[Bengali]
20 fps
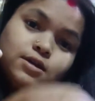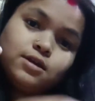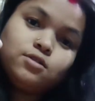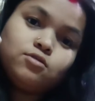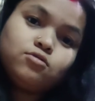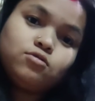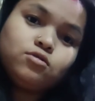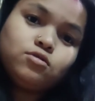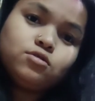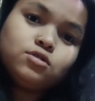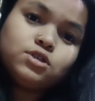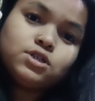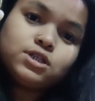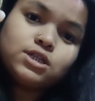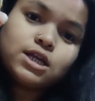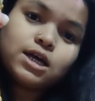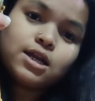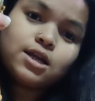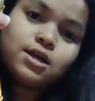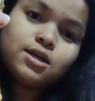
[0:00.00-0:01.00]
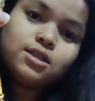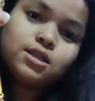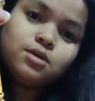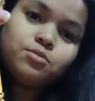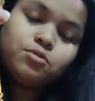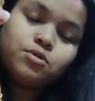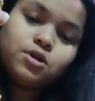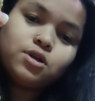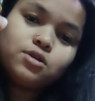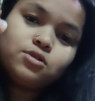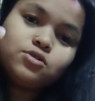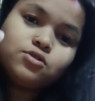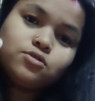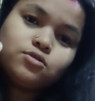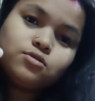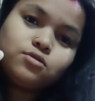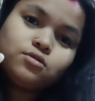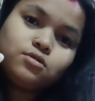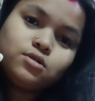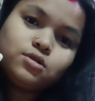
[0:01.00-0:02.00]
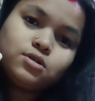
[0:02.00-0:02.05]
এই দুটো হচ্ছে টানা দিয়ে পড়ার জন্য